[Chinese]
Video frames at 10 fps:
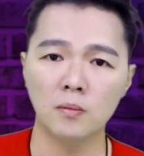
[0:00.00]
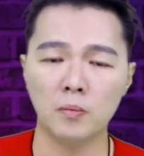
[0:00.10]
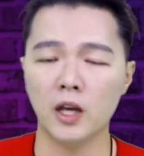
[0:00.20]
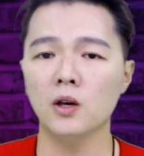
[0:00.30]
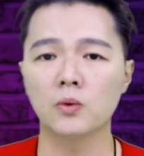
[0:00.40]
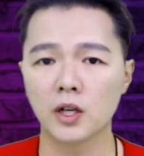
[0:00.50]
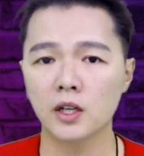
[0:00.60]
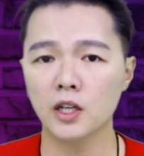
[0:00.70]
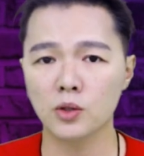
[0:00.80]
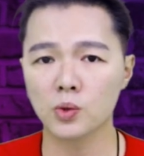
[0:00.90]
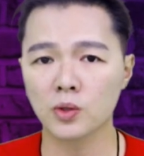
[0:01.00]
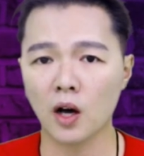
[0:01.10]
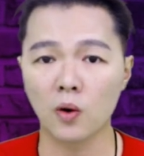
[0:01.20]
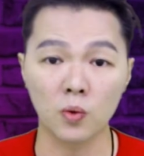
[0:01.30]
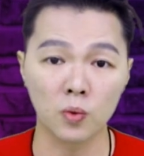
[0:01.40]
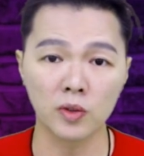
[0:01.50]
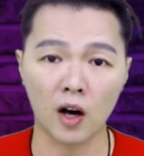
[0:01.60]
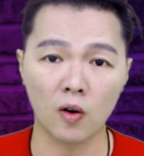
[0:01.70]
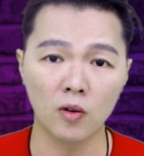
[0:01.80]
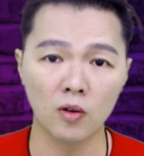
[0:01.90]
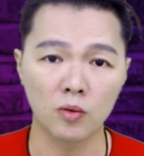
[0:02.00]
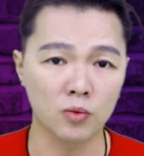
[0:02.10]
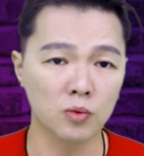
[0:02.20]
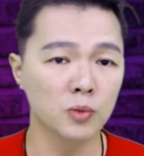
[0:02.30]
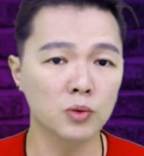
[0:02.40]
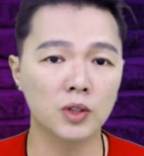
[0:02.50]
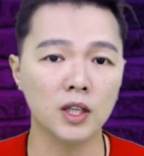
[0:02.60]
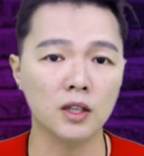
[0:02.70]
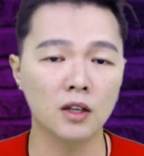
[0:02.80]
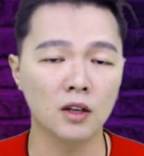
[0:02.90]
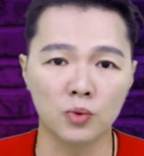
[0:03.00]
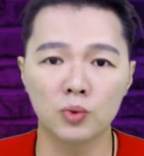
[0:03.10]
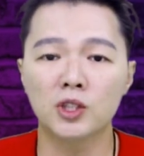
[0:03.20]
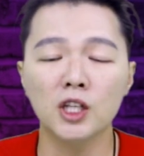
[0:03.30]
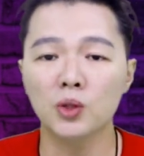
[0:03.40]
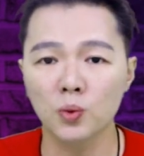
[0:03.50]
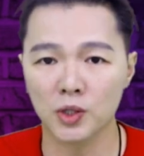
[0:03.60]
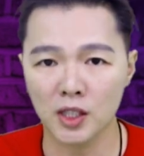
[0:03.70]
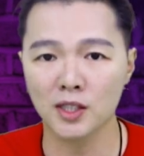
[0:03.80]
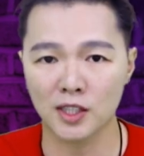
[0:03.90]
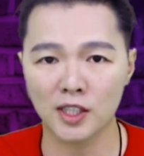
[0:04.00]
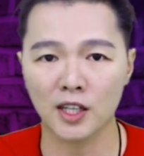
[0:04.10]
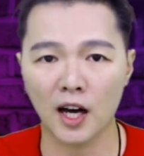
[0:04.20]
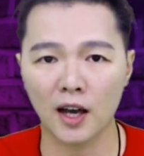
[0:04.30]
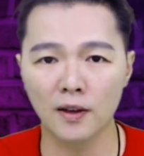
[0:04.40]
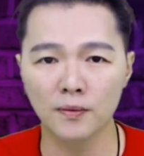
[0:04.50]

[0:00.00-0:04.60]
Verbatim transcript: 没有人可以做到无脑。无目的、无嫉妒心的性爱，